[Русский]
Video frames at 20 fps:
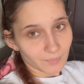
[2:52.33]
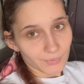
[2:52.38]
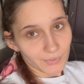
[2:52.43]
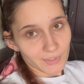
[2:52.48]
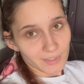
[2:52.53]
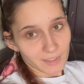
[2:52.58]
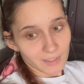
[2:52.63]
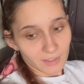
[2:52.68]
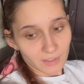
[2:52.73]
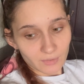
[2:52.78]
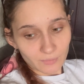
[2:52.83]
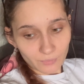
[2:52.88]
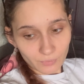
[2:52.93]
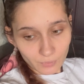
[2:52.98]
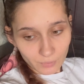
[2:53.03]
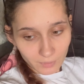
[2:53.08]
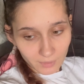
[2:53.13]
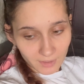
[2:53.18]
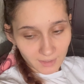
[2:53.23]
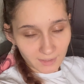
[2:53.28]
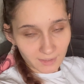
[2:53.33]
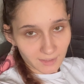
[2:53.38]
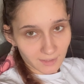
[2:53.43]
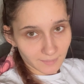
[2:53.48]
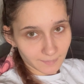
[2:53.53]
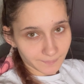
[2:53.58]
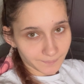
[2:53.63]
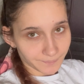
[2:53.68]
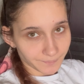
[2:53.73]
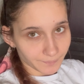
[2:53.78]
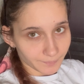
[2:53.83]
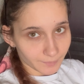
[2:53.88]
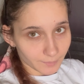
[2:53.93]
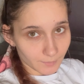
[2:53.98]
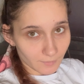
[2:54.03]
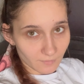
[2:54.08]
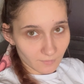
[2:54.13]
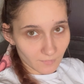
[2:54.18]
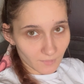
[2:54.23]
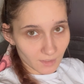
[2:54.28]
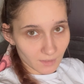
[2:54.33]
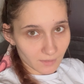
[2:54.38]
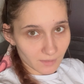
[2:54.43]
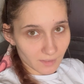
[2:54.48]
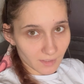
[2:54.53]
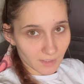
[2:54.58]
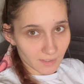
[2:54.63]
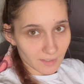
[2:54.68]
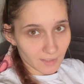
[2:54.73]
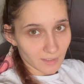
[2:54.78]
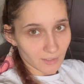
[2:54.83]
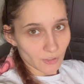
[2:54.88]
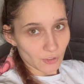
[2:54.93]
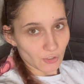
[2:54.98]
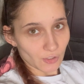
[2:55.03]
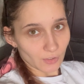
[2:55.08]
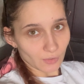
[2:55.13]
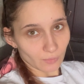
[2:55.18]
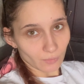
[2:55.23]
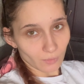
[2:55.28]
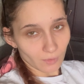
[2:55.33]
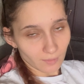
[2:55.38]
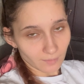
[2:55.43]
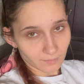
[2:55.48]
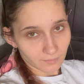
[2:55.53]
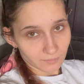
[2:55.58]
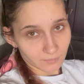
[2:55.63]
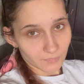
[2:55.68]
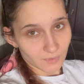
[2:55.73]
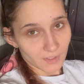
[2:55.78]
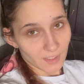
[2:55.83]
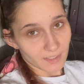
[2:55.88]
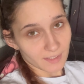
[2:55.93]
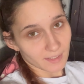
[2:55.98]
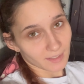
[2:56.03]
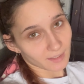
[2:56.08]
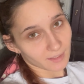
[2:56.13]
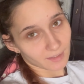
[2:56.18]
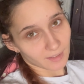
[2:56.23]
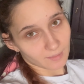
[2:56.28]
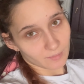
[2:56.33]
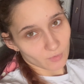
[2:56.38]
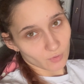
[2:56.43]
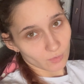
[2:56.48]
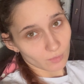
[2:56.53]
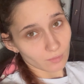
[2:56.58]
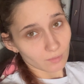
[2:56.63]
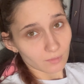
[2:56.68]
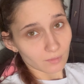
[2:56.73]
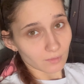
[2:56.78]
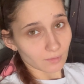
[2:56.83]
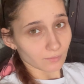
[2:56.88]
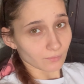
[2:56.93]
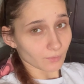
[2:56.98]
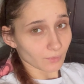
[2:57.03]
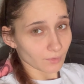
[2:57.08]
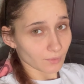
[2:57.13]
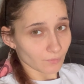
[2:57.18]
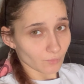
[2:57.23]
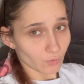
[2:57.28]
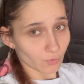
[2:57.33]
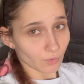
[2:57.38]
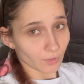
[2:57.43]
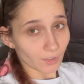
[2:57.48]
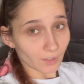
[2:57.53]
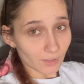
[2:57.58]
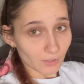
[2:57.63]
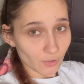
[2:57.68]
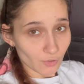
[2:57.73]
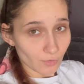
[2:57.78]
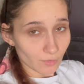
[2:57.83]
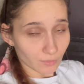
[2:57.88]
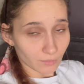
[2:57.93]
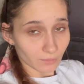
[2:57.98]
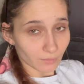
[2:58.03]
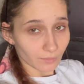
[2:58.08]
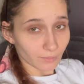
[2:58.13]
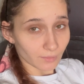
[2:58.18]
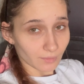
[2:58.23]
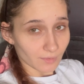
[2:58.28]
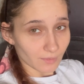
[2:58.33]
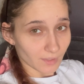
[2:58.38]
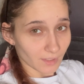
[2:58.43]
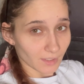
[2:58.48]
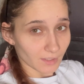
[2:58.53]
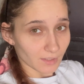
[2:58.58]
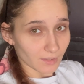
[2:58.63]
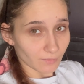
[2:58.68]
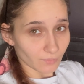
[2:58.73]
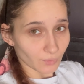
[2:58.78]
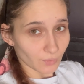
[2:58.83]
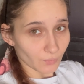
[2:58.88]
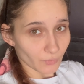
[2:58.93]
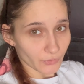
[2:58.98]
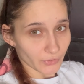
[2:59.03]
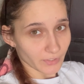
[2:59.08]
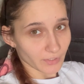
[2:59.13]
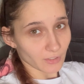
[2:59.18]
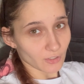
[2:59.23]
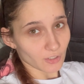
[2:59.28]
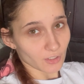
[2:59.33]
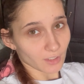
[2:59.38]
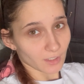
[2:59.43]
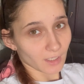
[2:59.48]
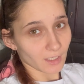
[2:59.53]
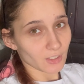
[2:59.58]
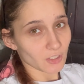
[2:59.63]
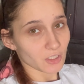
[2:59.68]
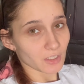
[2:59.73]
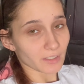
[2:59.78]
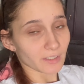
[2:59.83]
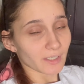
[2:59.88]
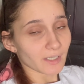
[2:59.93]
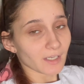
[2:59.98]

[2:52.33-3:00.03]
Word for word: после невролога. Сходили с Женьком, сказали нам, что вроде все хорошо, но, скорее всего, его задержка речи